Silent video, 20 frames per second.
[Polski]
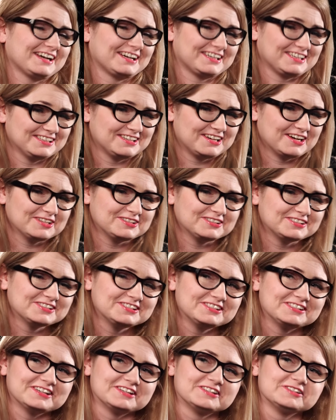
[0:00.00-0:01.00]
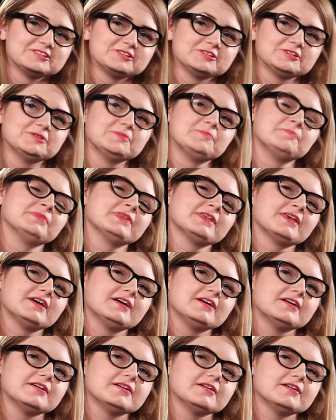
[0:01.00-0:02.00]
Dużo. kilka tysięcy.
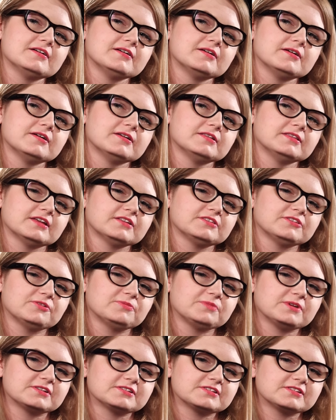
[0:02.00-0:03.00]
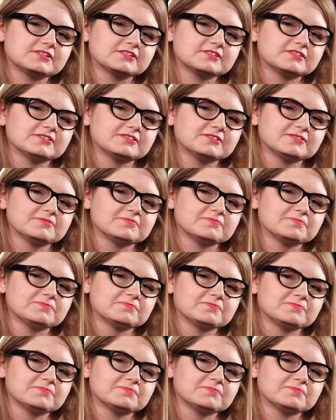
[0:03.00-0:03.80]
E, natomiast y,